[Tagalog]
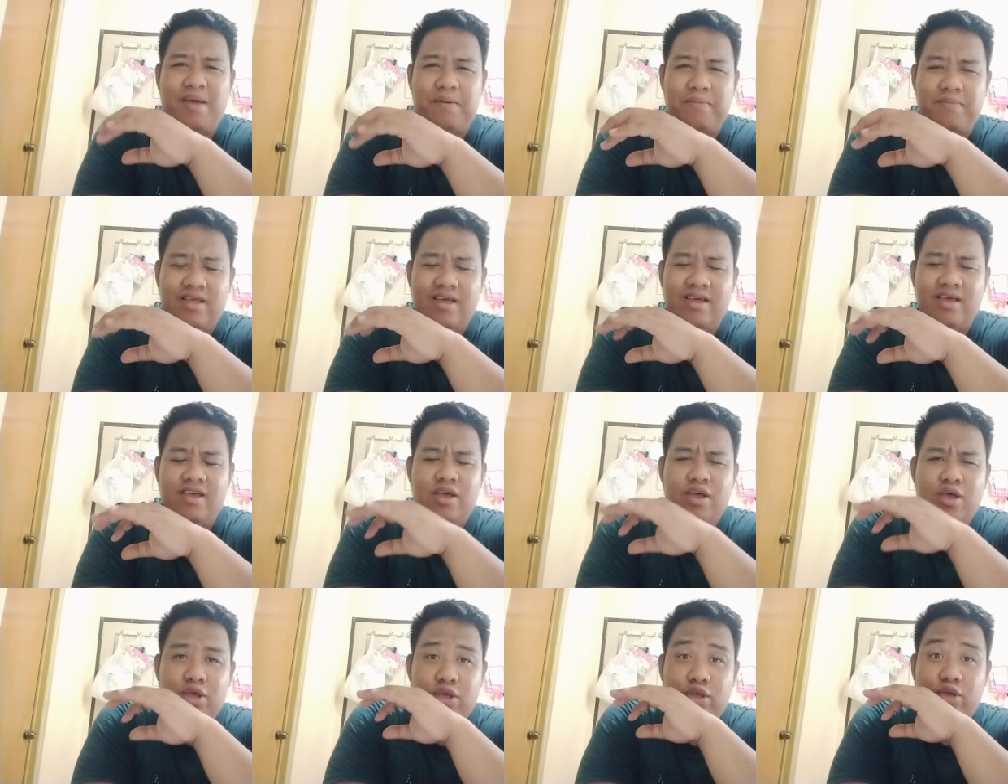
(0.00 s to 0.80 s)
na
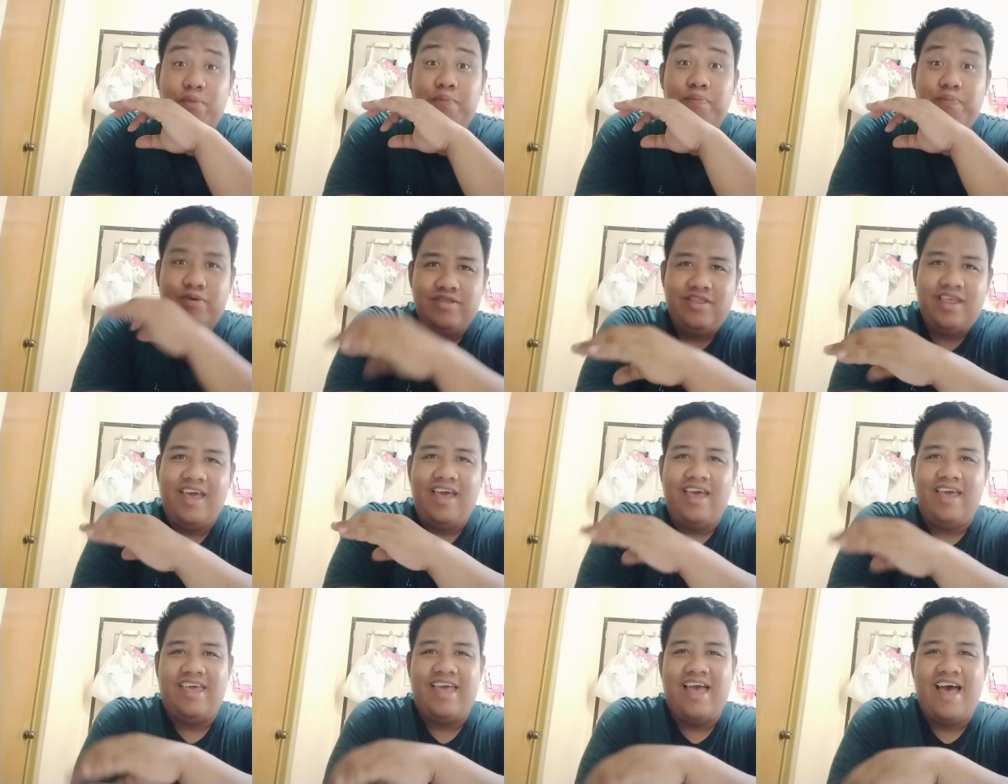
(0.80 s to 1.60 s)
yung
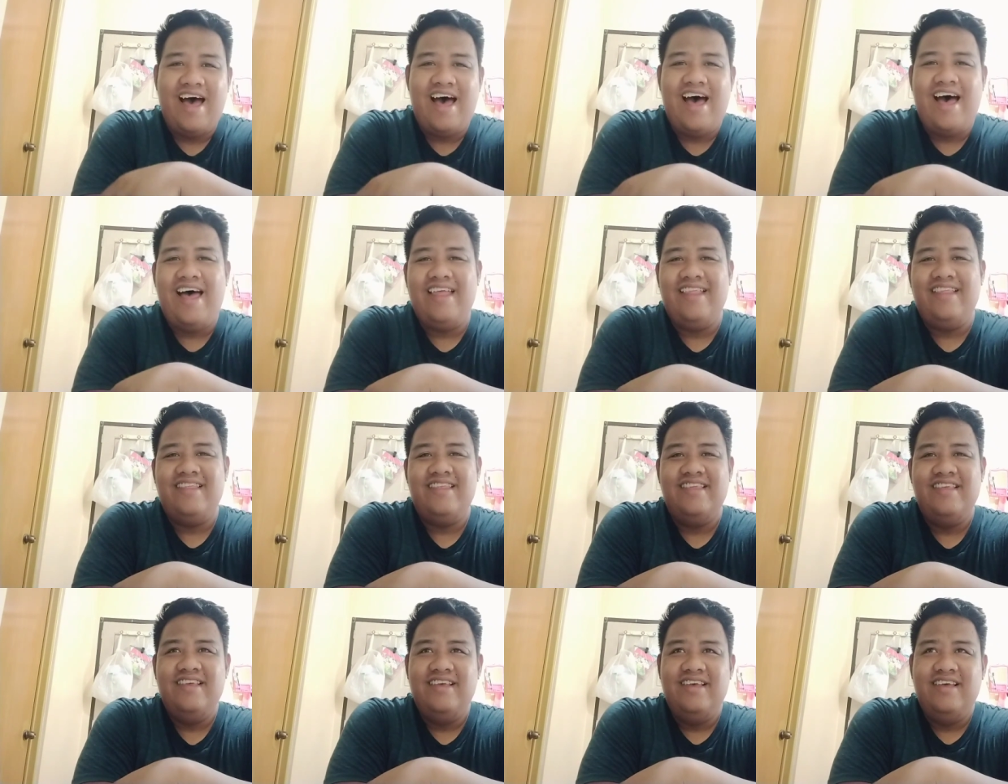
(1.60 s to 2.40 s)
puti, yan.
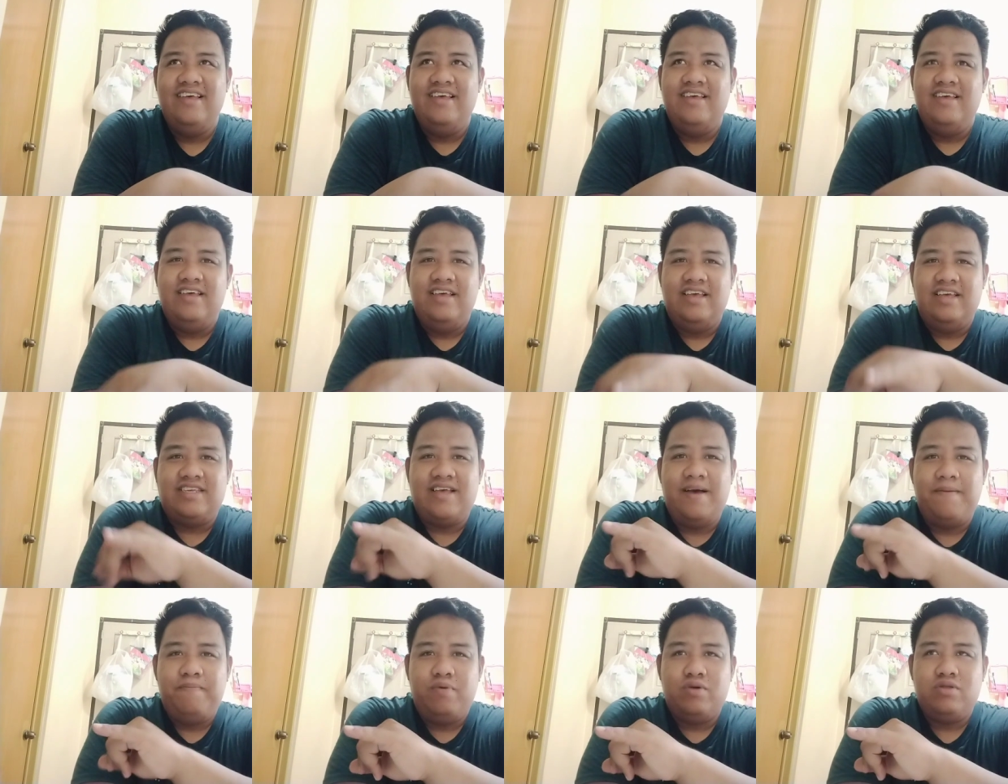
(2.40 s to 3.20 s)

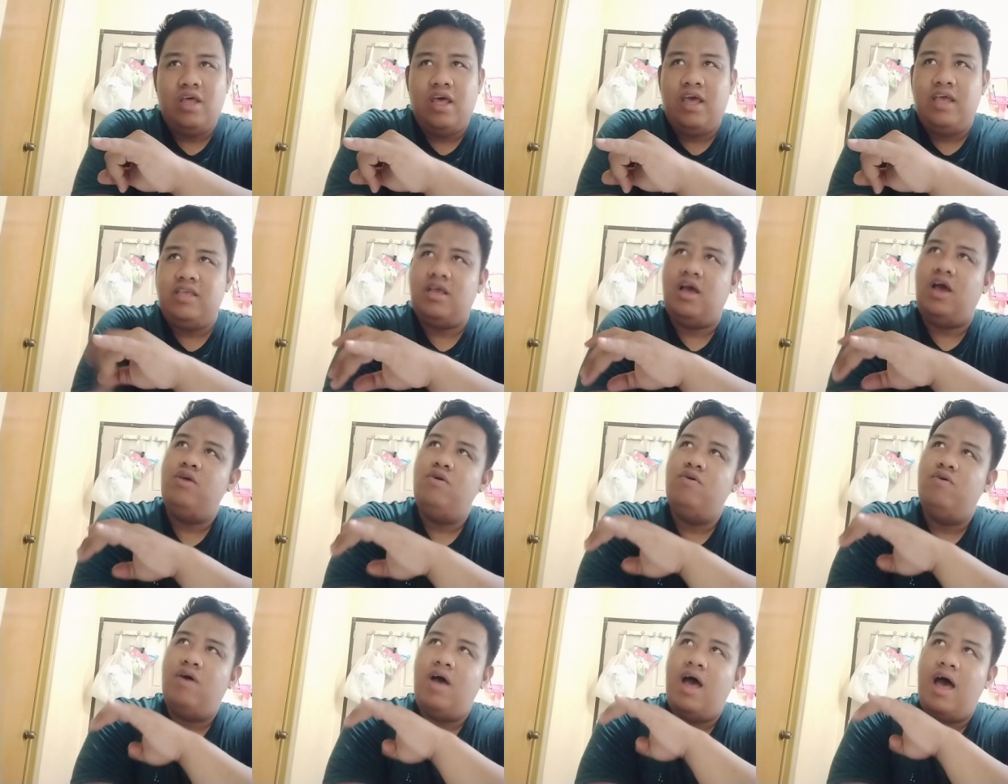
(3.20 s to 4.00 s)
Isang puti, tsaka
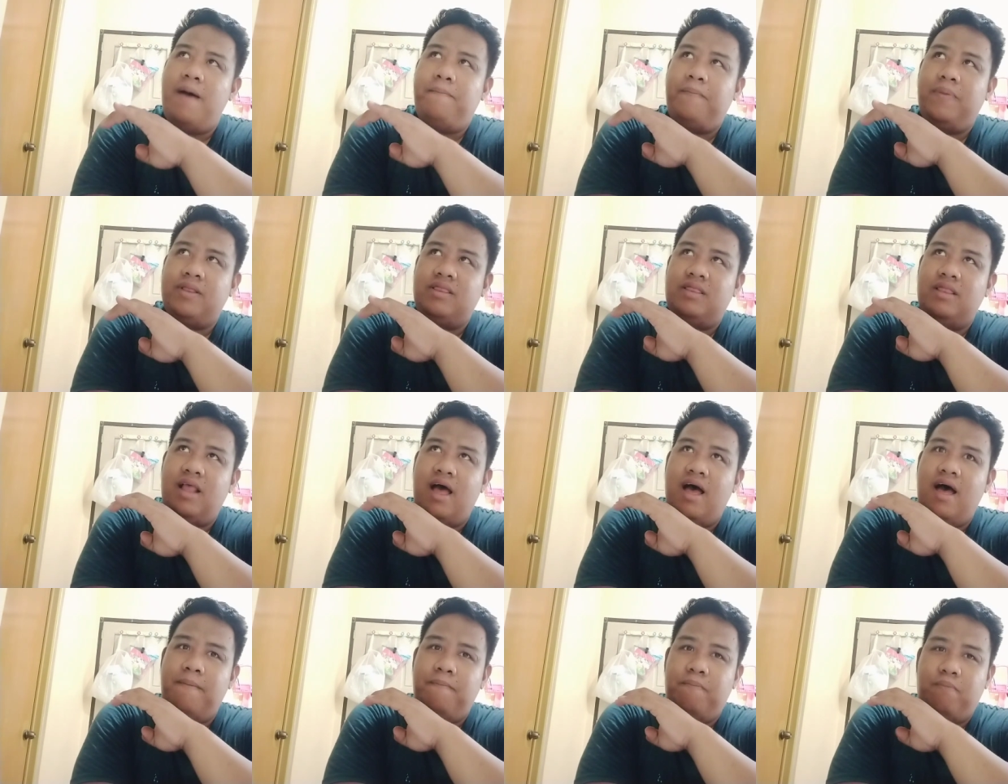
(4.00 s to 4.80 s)
yung apat
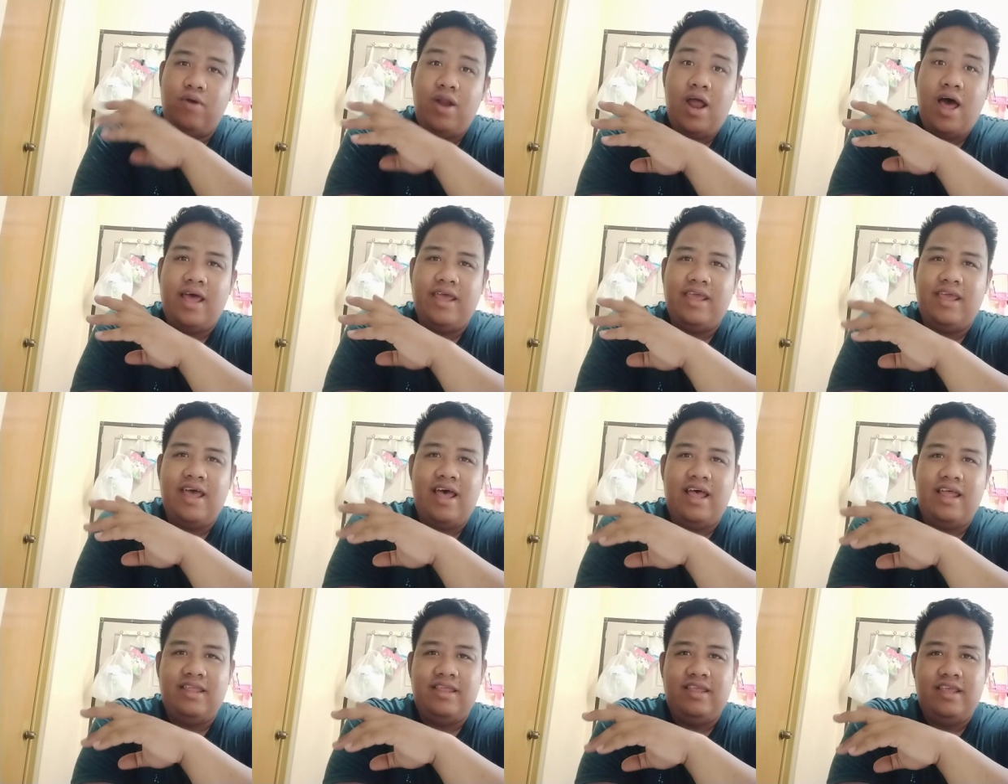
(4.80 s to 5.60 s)
na pula,
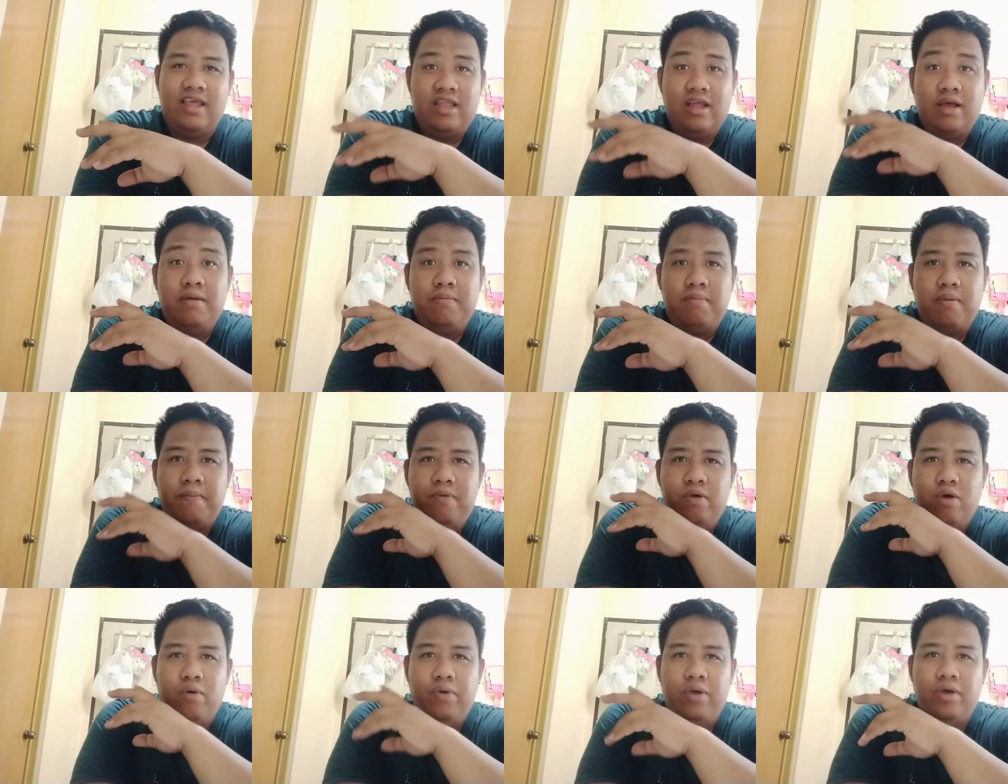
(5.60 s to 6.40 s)
yan. Yan ang
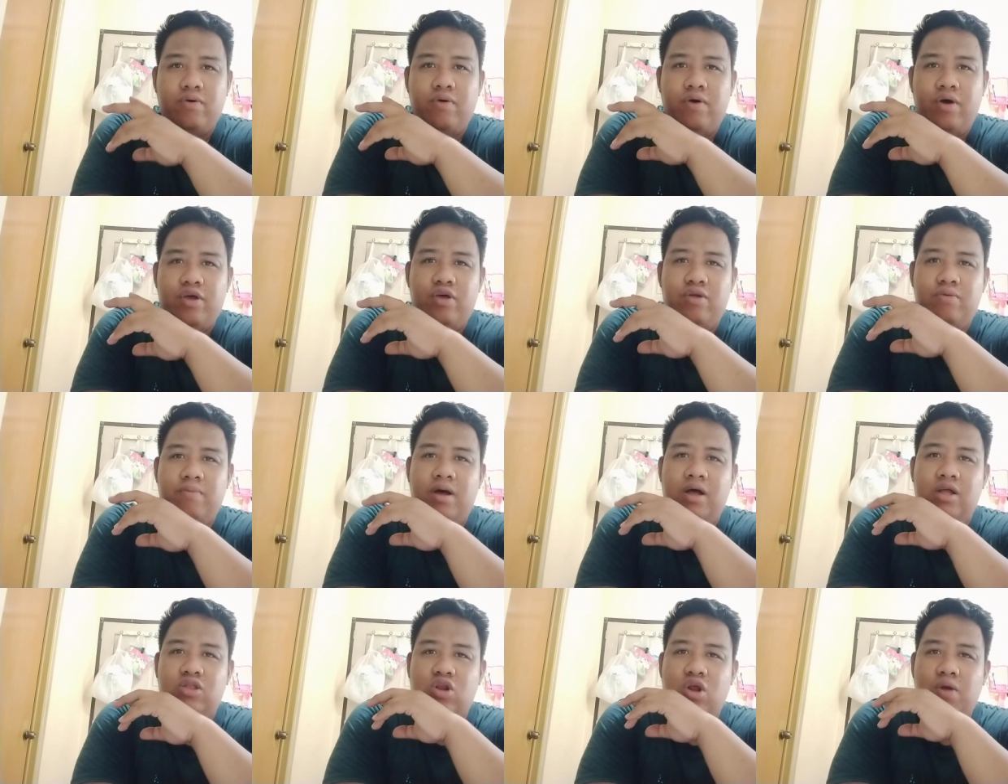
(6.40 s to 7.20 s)
i-viewing ko ngayon
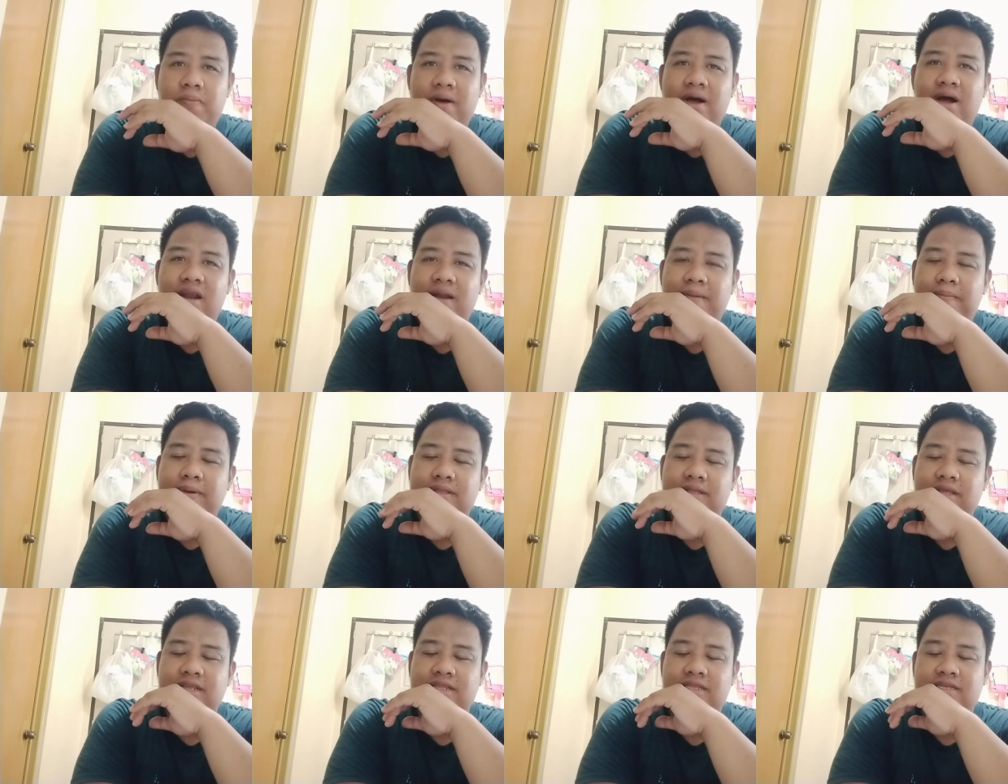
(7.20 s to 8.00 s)
mga tropang
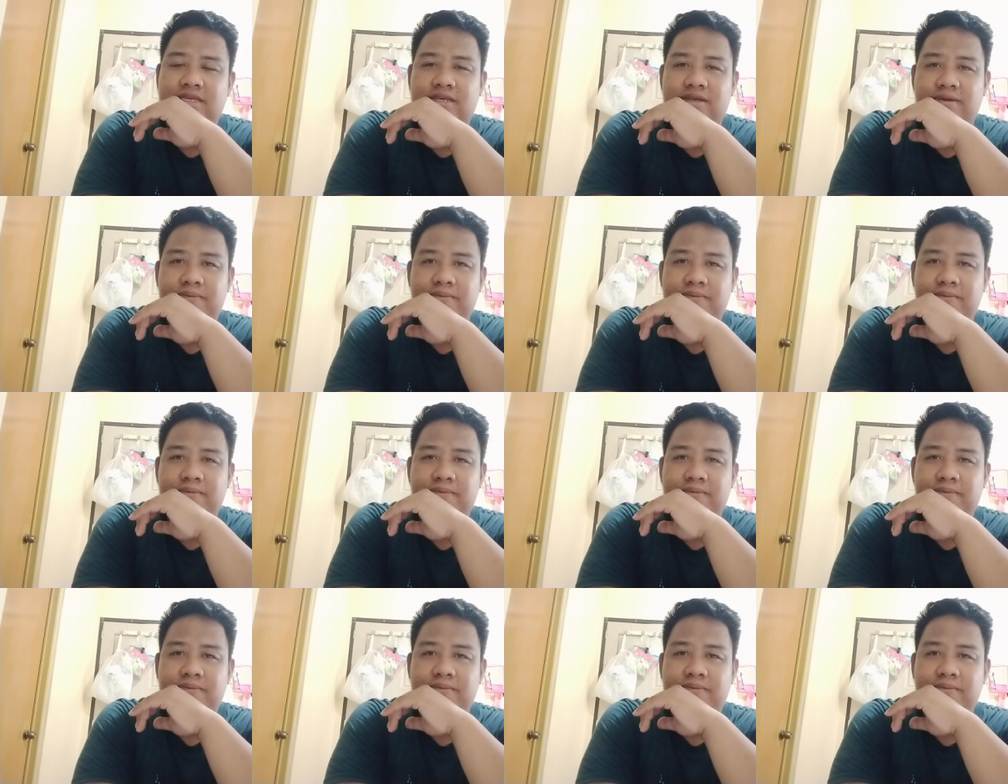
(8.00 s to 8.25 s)
kalapatids.